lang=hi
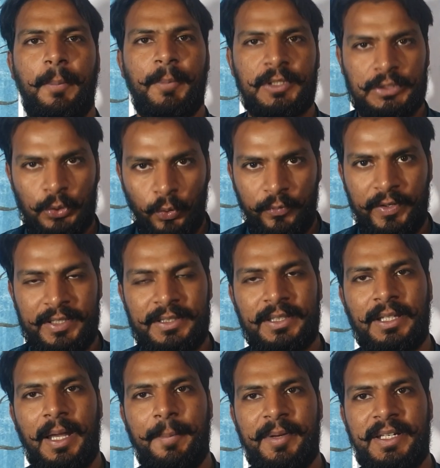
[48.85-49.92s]
मसरूफियत
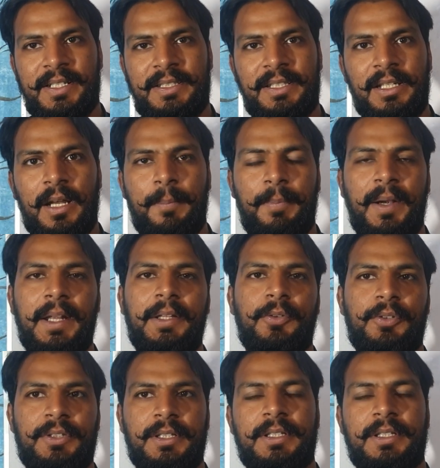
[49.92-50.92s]
एमरजेंसी ना पड़ी तो इस